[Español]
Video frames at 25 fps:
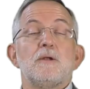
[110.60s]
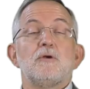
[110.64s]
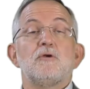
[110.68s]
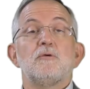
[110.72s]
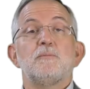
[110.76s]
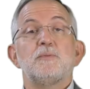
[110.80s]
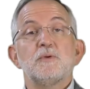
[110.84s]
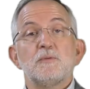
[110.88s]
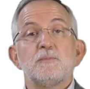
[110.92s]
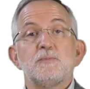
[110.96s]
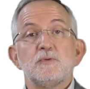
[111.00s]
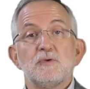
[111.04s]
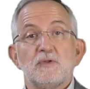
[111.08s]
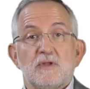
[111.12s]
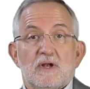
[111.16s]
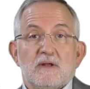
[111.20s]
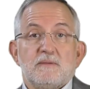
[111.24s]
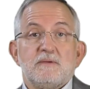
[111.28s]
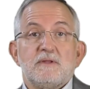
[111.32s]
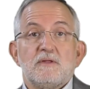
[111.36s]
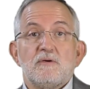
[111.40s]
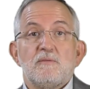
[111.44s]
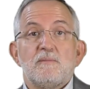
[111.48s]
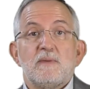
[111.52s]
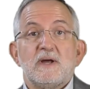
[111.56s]
Lo propio de la
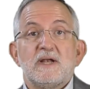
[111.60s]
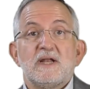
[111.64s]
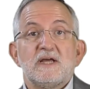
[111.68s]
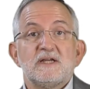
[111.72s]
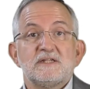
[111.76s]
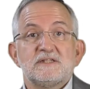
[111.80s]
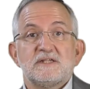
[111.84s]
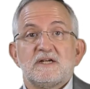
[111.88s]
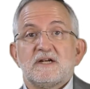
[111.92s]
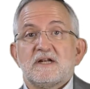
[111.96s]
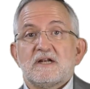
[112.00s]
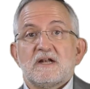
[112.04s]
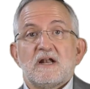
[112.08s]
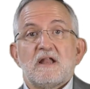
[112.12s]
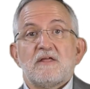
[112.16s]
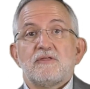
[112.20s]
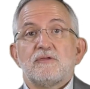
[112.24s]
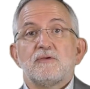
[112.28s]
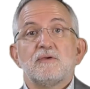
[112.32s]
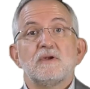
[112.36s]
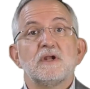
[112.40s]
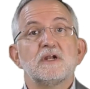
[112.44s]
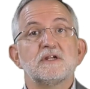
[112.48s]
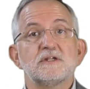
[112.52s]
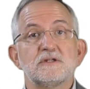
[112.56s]
vida humana es
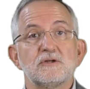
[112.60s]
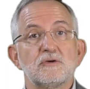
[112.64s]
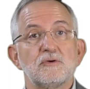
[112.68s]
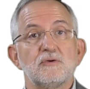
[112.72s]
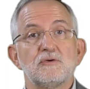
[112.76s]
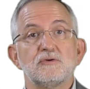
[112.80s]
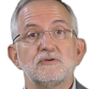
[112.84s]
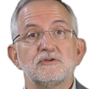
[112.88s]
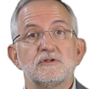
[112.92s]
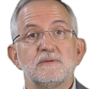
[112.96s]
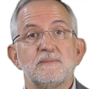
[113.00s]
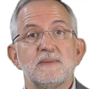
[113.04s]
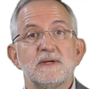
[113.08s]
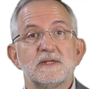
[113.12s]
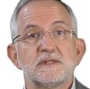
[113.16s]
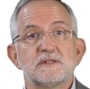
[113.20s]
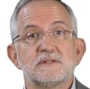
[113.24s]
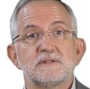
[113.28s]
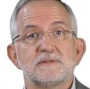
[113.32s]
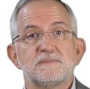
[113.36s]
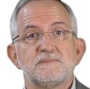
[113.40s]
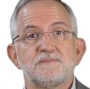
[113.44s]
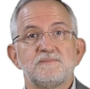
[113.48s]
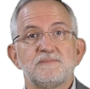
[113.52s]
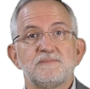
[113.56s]
relacionarse con los demás,